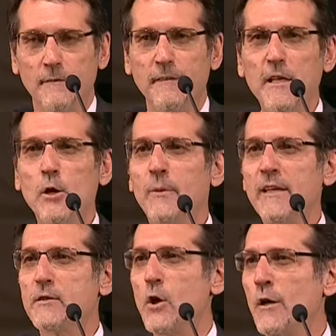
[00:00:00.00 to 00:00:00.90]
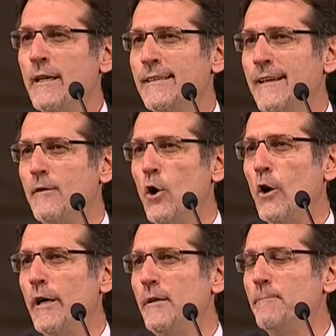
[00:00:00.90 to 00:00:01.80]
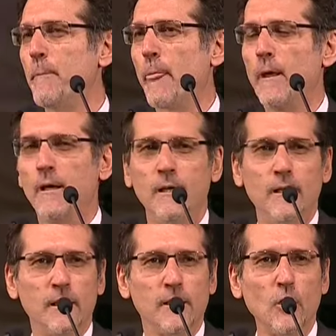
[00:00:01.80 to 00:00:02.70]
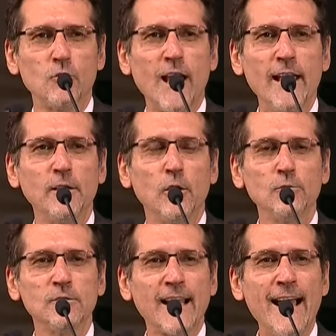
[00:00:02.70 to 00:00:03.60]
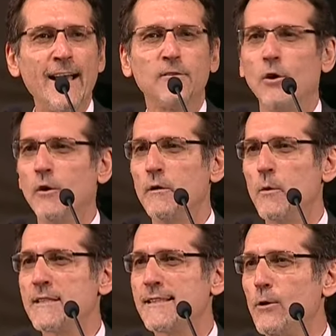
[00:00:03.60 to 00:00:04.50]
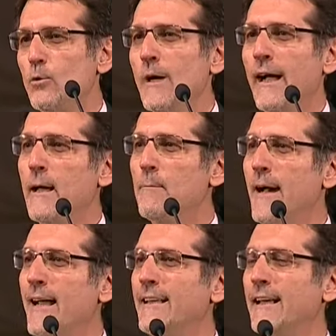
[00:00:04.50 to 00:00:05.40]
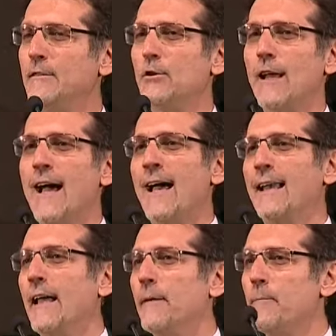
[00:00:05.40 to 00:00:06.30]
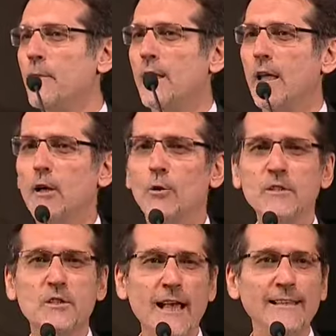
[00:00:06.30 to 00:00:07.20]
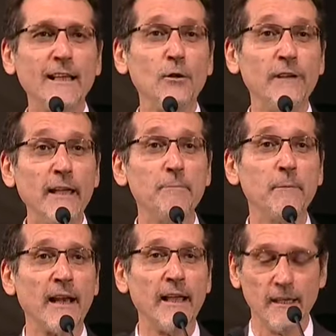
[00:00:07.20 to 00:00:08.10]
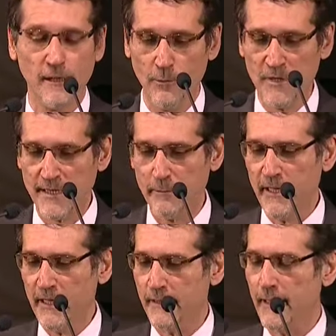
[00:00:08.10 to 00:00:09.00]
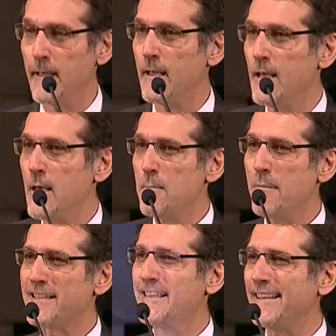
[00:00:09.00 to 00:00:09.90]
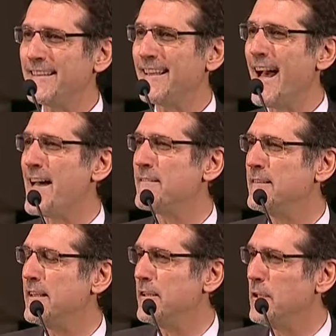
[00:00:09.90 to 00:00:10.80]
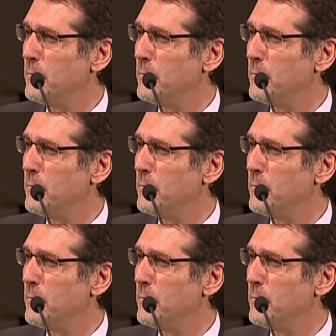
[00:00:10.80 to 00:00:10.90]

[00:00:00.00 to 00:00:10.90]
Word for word: Vedo persone tra voi che ho già incontrato in questa lunga campagna elettorale che è cominciata a novembre, come sapete, ma siete tanti di